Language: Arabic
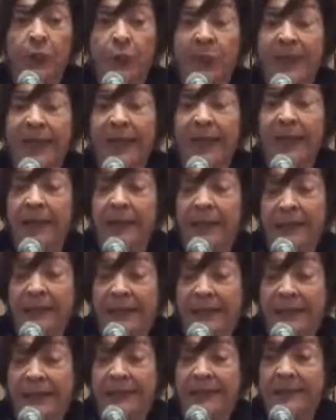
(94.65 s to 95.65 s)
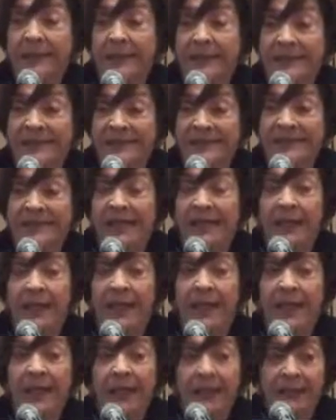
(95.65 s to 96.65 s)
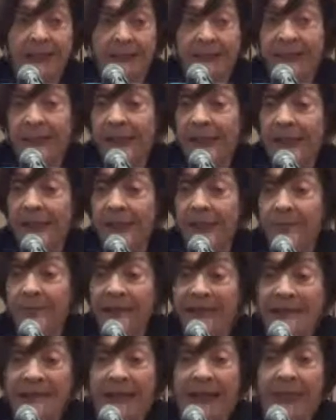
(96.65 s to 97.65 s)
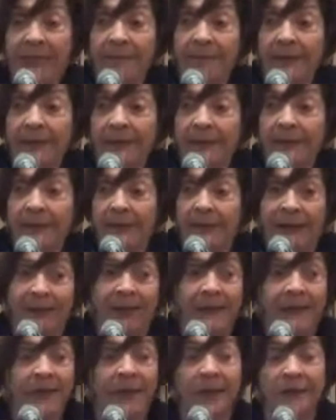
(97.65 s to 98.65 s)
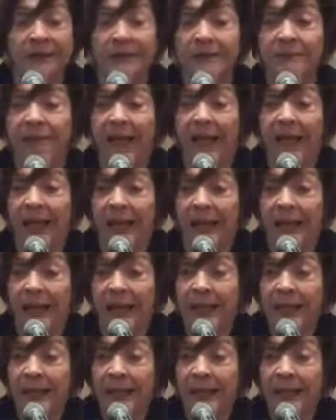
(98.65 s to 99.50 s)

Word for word: واحنا كجمعيات لنا ميزه ان احنا بنتعامل على الارض مع